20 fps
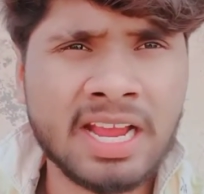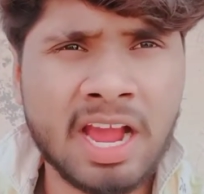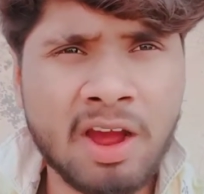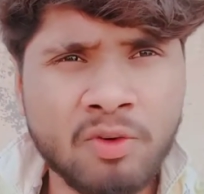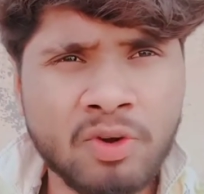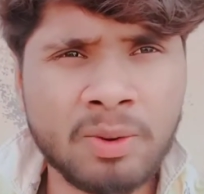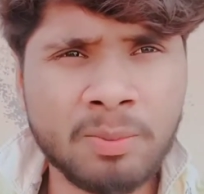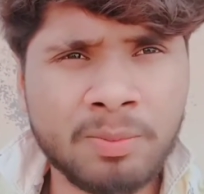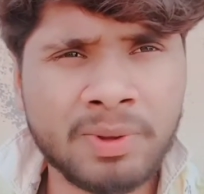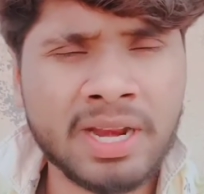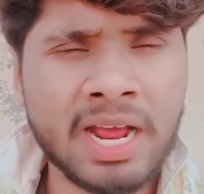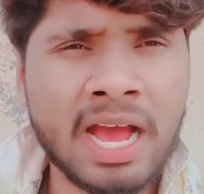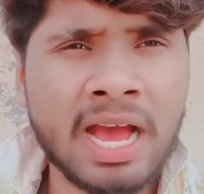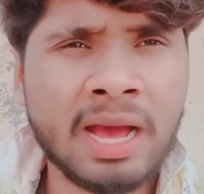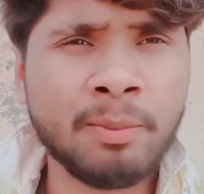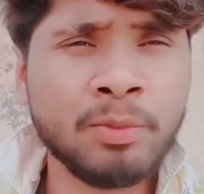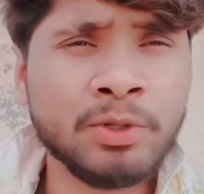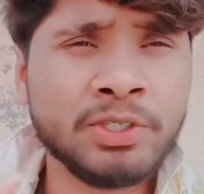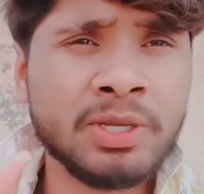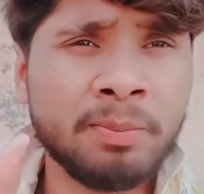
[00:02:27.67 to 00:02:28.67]
अकाउंट नंबर
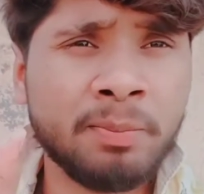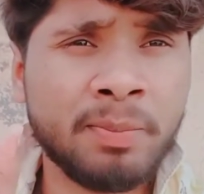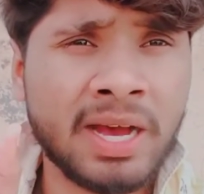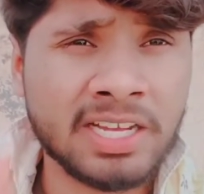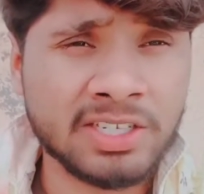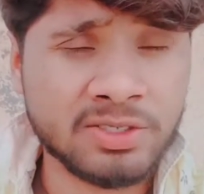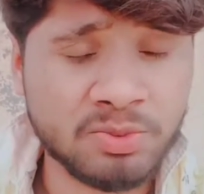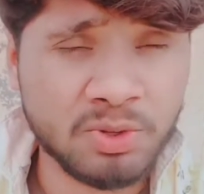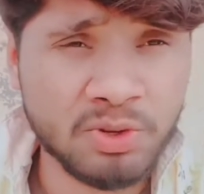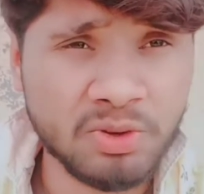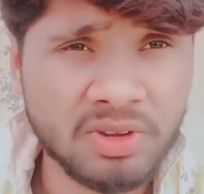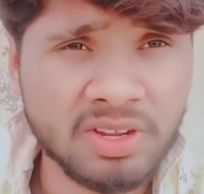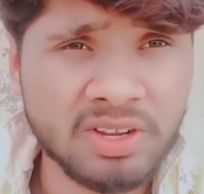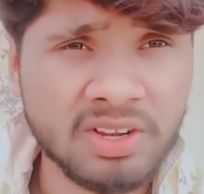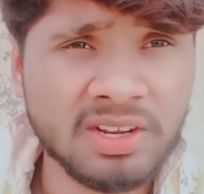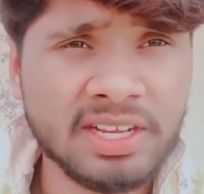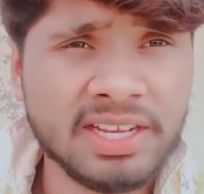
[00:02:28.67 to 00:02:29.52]
आप मुझे पासबुक